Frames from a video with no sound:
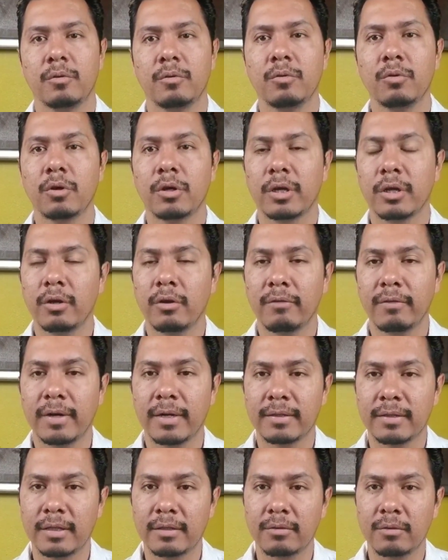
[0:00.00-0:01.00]
no quiero
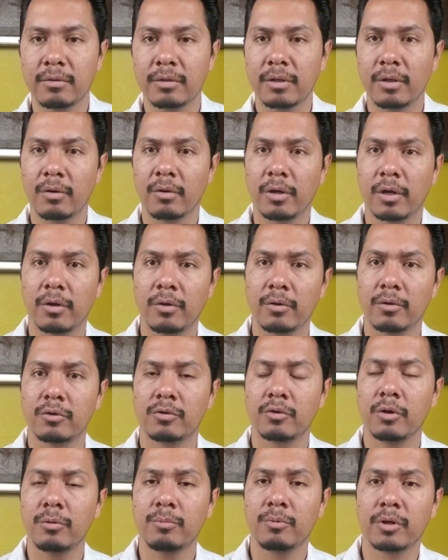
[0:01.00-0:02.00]
hablar tanto de lo que yo
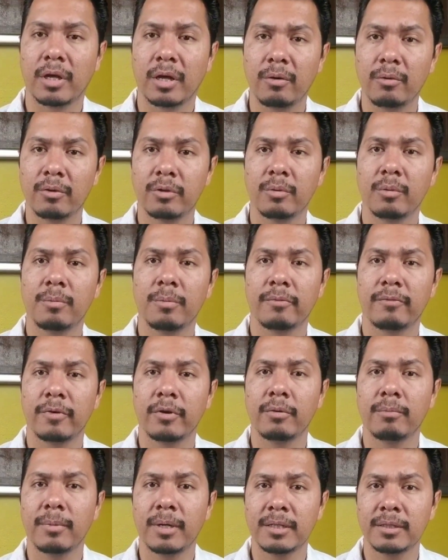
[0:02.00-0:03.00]
soy porque al último
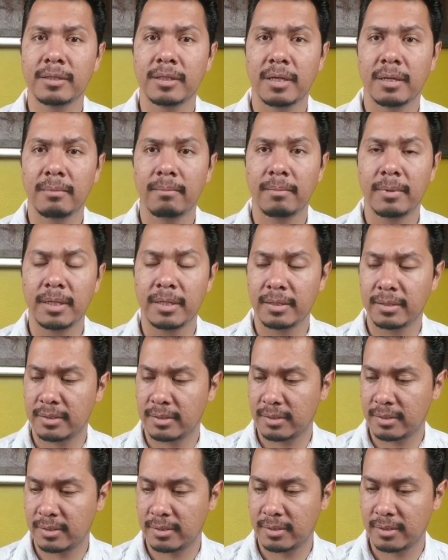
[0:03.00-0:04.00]
prefiero más que
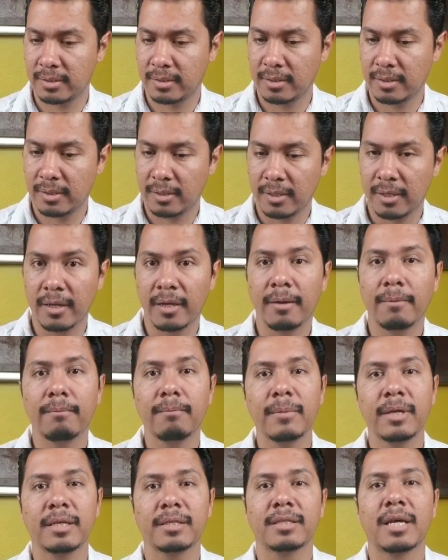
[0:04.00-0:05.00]
mis,
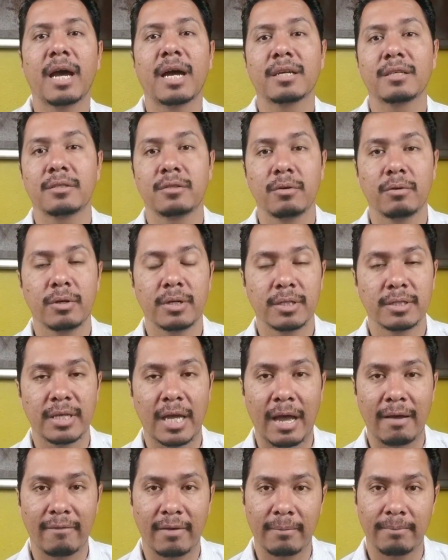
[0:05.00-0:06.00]
mis acciones
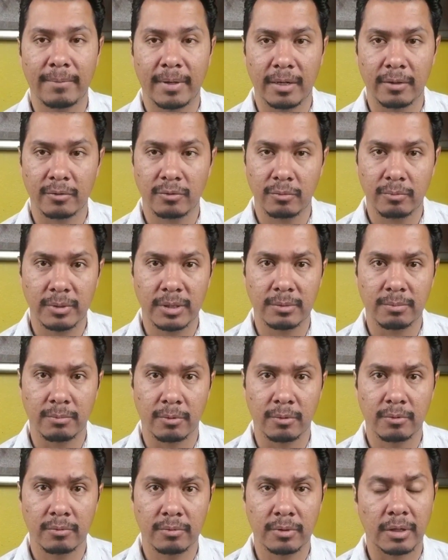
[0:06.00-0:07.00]
hablan para sí
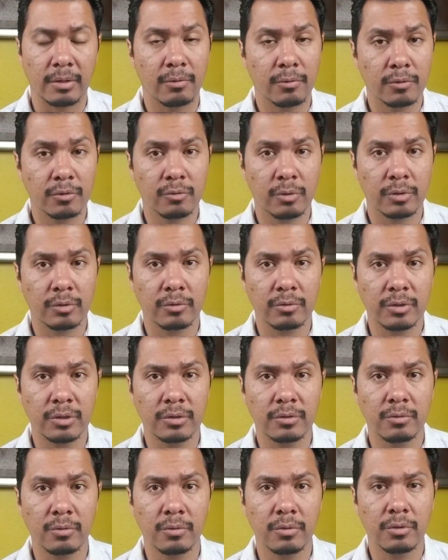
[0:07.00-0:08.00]
mismo. Tengo unos cuantos
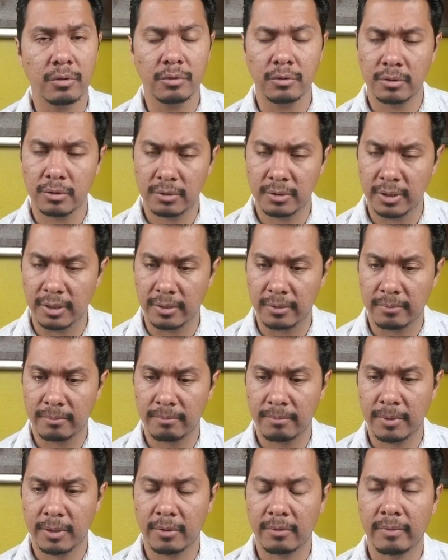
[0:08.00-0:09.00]
estudios, sí,
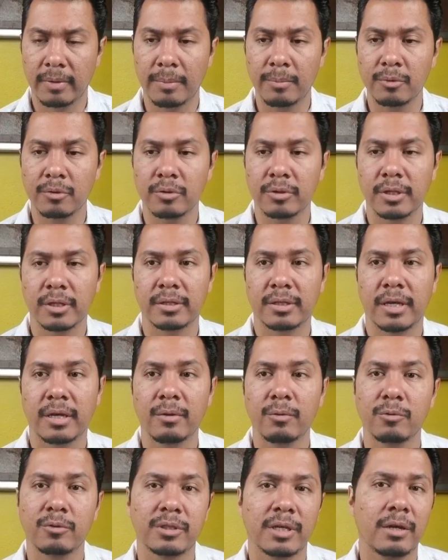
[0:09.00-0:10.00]
pero vamos a
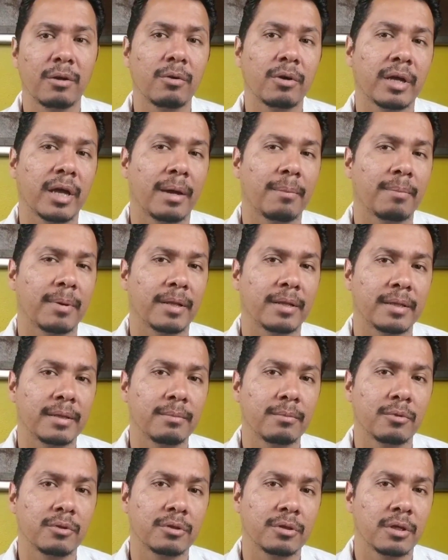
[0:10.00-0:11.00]
tratar de usar lo que
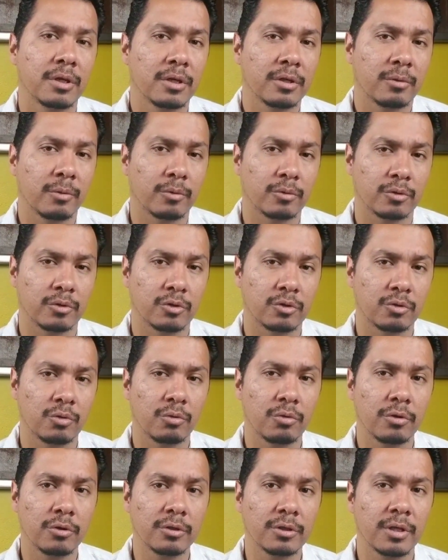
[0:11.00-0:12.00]
aprendimos de nuestros
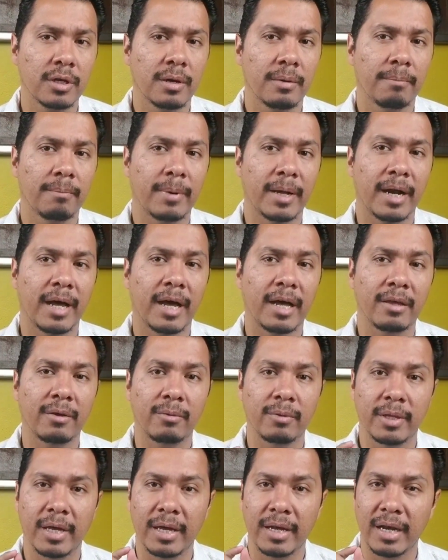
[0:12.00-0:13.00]
estudios para
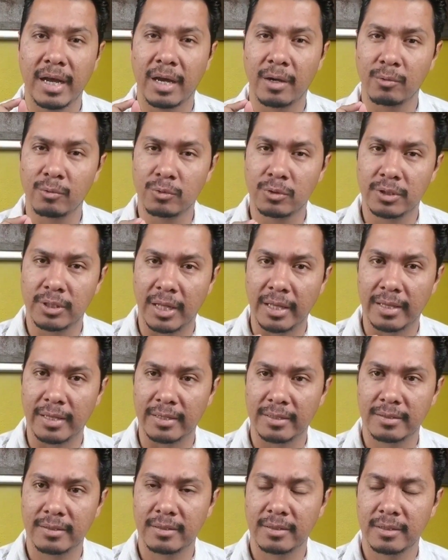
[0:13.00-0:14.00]
ayudar a
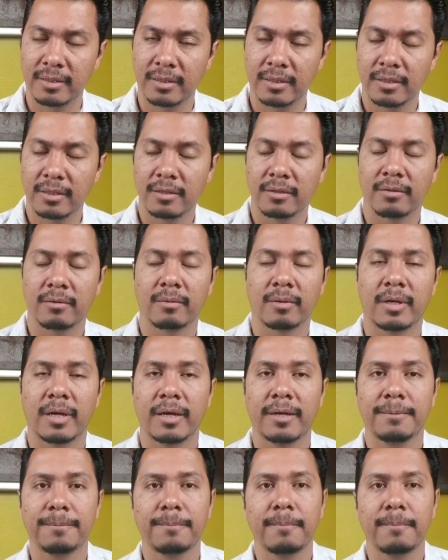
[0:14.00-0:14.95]
ustedes. ¿ok?